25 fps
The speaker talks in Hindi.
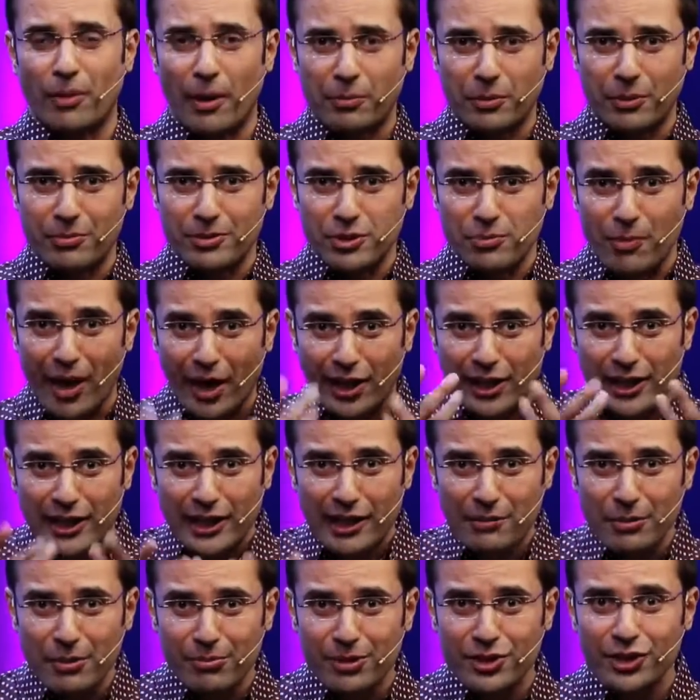तो अब आपके पास
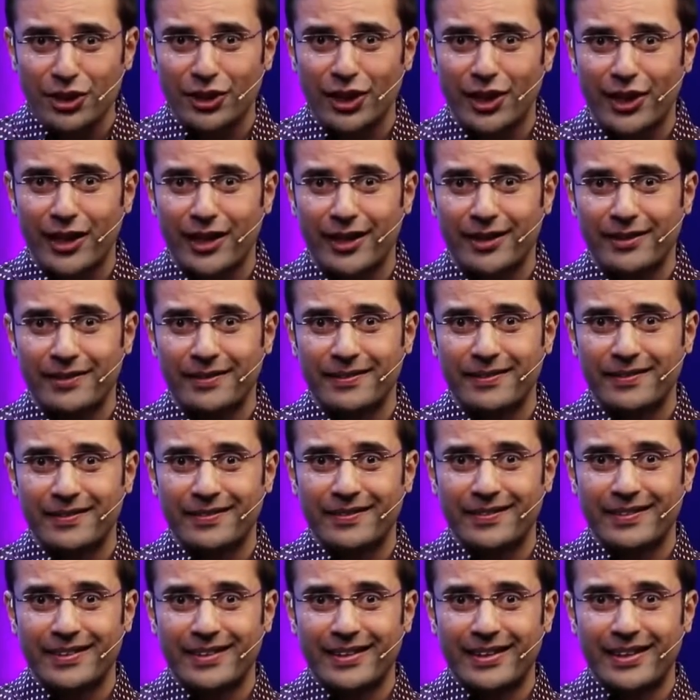मार्केटिंग का भी बजट आ गया
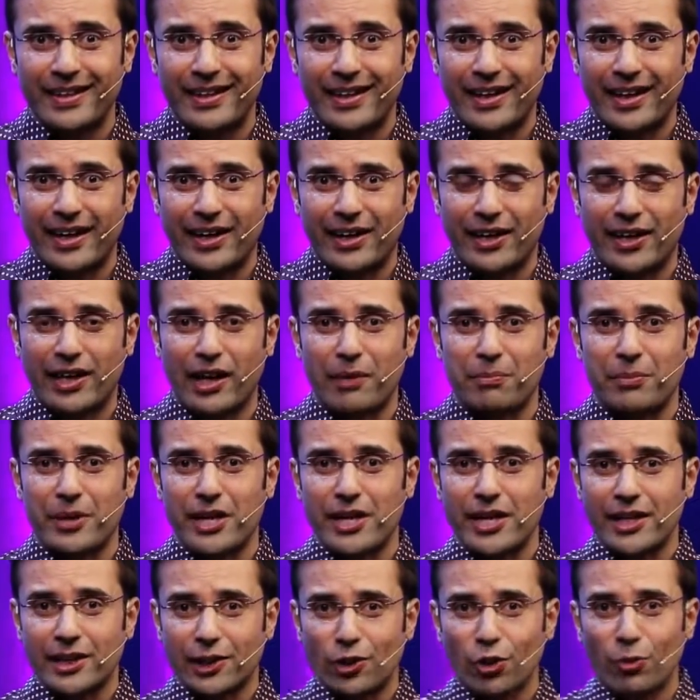अगर आप
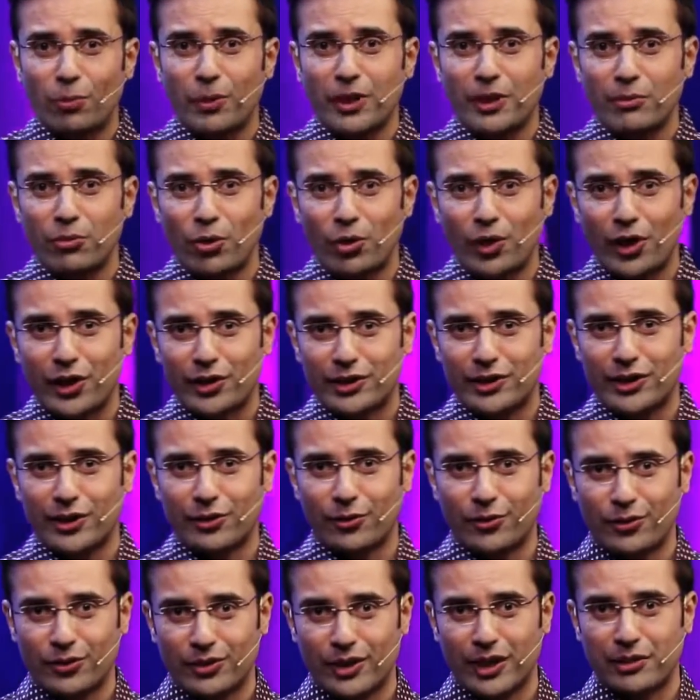एक के ऊपर ही बुक लिखते
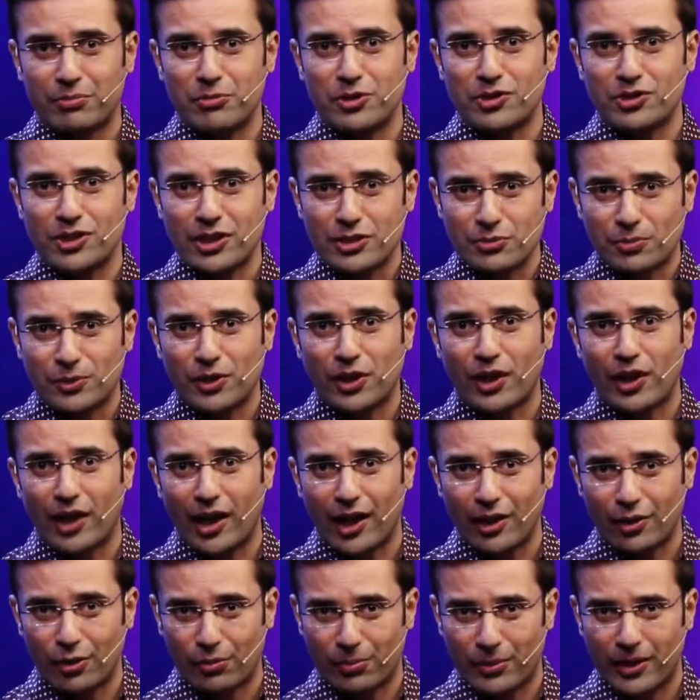हो दैट मीन्स दस पंद्रह
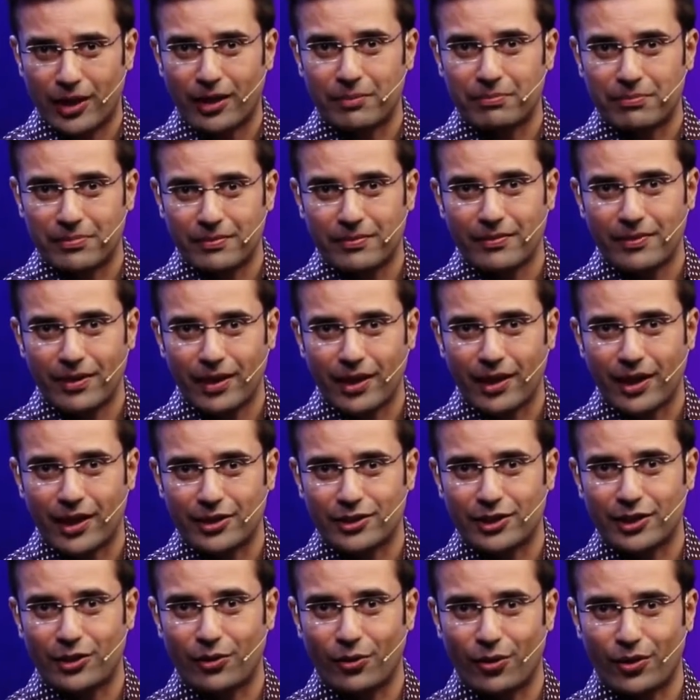लाख रुपए आप
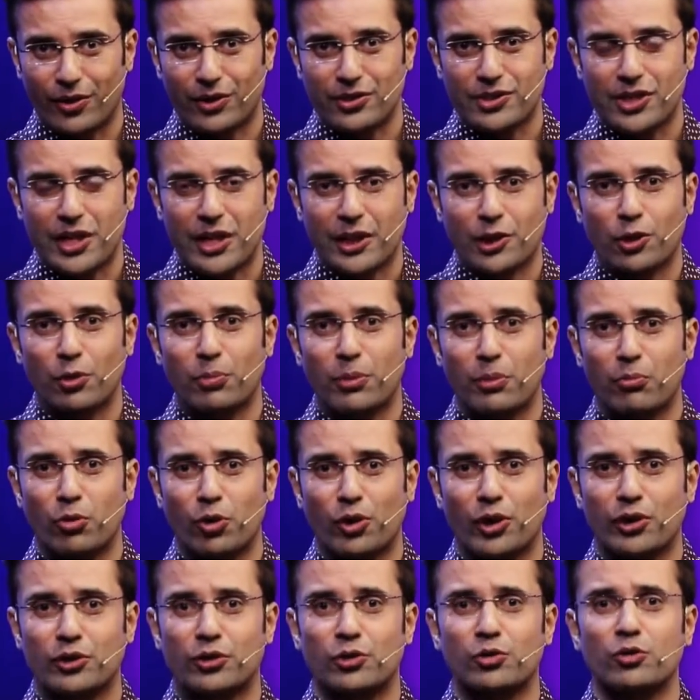लगाते हो और किसी एक के ऊपर
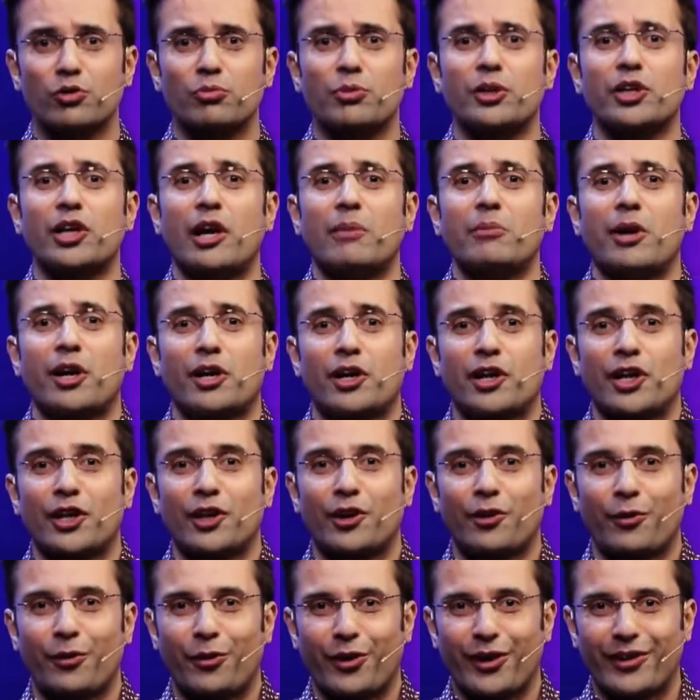बुक लिखते हो तो उसमें क्या
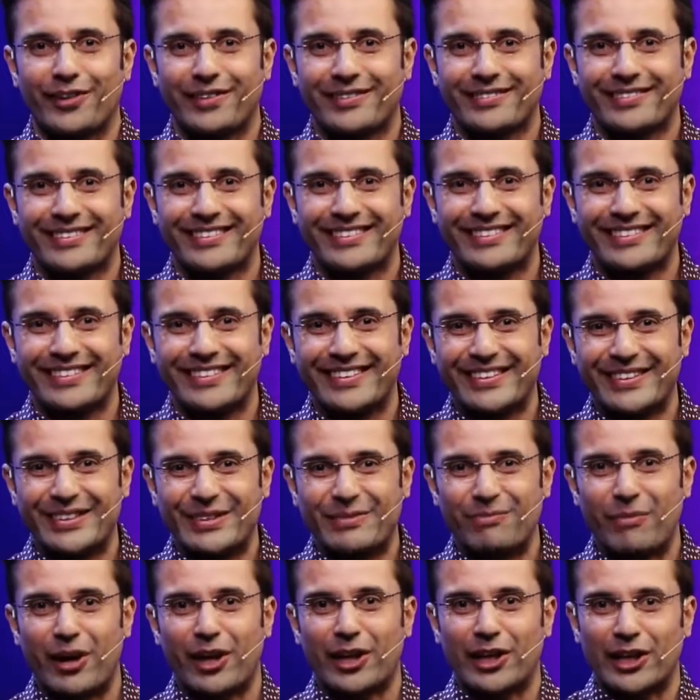मार्केटिंग करोगे
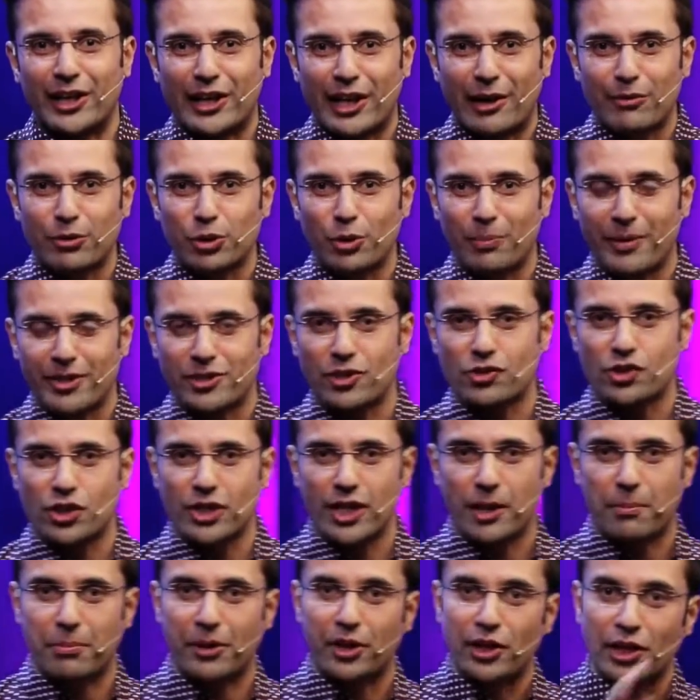मार्केटिंग के लिए भी तो पैसा
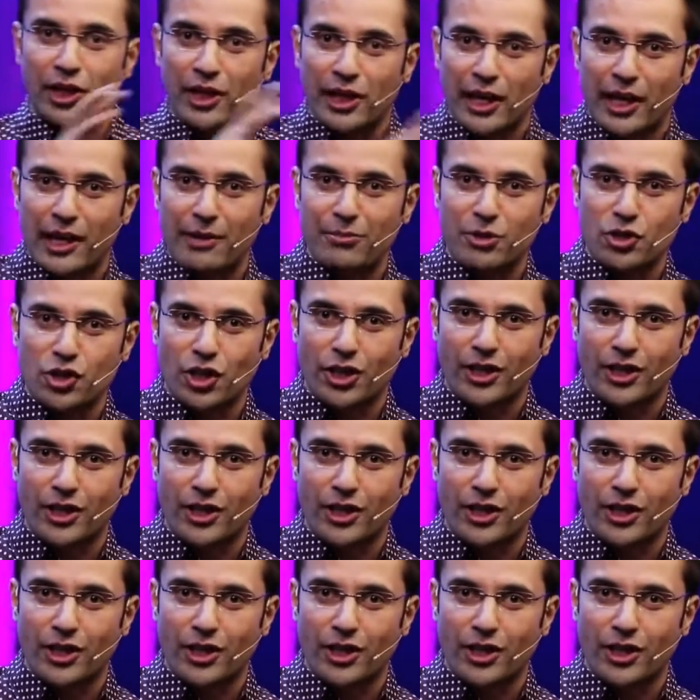चाहिए प्रिंटिंग के लिए भी